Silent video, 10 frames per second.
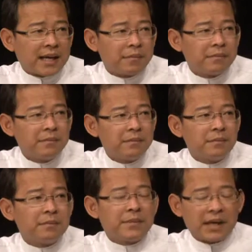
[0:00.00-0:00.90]
กรรม
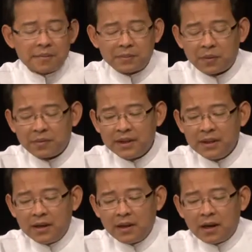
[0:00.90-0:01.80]
นะครับผม
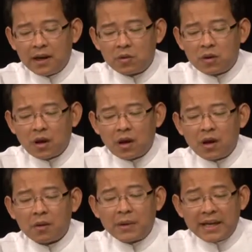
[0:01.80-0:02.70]
แล้วก็
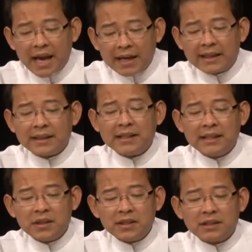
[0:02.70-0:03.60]
ปัญหาเกิดขึ้น
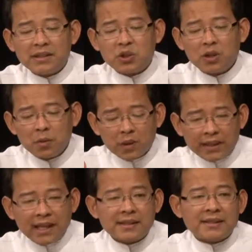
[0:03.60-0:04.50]
ก็คือชุดนบวช
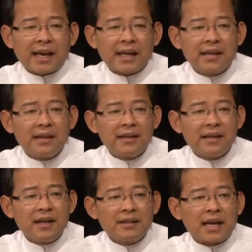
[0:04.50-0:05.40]
ที่ท่านใส่
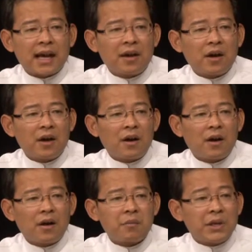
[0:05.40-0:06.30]
เนื่องจากก็
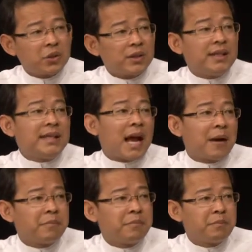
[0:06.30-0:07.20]
เป็นชุดที่หยาบ
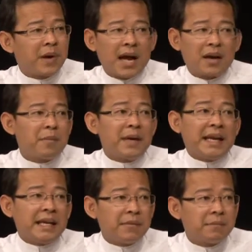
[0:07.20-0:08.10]
ผ้าก็ไม่ได้
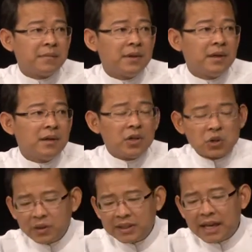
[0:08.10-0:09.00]
นิ่ม
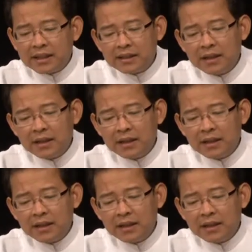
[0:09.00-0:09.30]
ชุดนั้น